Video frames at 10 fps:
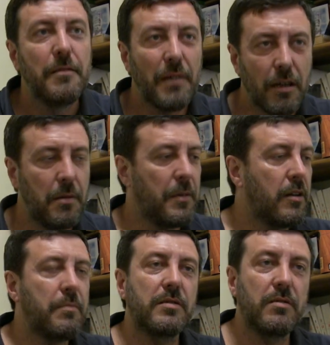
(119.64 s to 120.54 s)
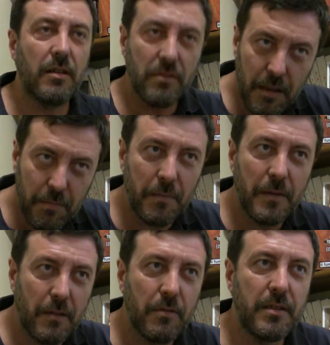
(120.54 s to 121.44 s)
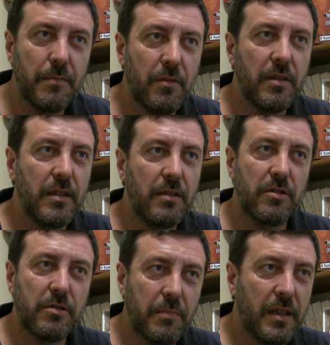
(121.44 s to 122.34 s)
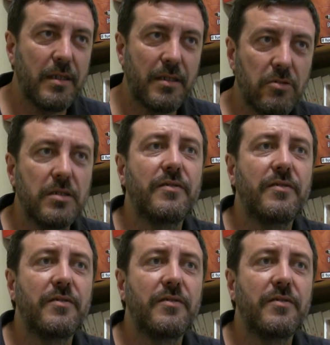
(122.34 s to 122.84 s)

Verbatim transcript: Ma come mai una persona con dei problemi di quel tipo lì nel nostro paese oggi li